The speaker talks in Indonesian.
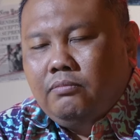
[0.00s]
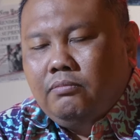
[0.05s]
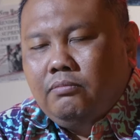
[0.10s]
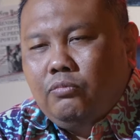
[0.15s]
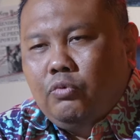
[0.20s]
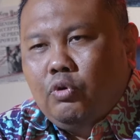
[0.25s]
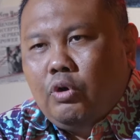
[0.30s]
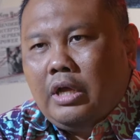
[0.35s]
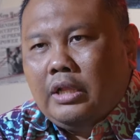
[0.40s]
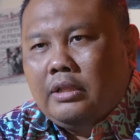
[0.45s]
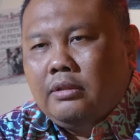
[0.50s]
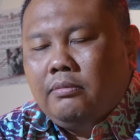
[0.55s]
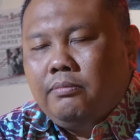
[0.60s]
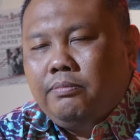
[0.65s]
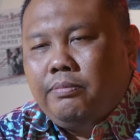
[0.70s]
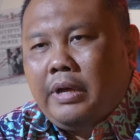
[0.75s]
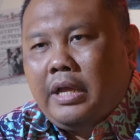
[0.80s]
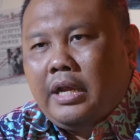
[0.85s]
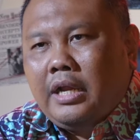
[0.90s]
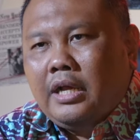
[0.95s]
buat
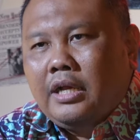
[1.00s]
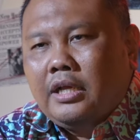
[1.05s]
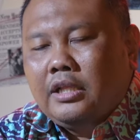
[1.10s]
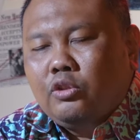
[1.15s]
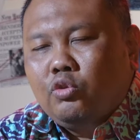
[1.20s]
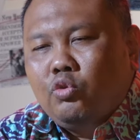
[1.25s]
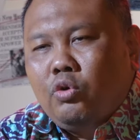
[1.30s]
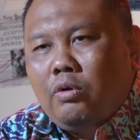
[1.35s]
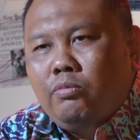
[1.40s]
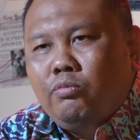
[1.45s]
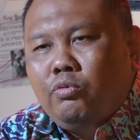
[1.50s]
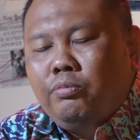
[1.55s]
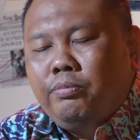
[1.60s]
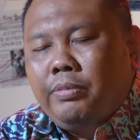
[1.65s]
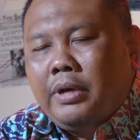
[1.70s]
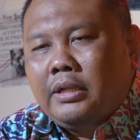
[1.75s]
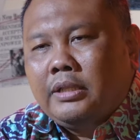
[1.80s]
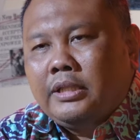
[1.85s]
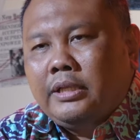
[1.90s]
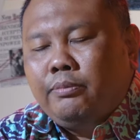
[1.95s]
para ketua umum
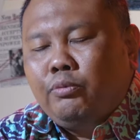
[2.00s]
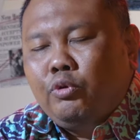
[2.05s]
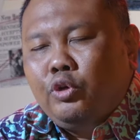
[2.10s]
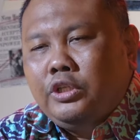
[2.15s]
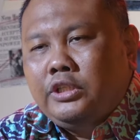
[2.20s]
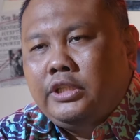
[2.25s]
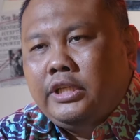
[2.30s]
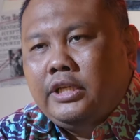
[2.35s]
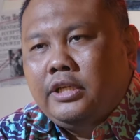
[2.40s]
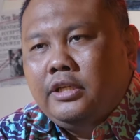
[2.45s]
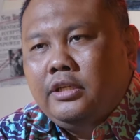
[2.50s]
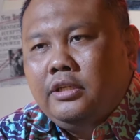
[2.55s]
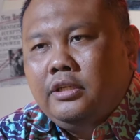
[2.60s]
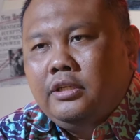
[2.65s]
partai politik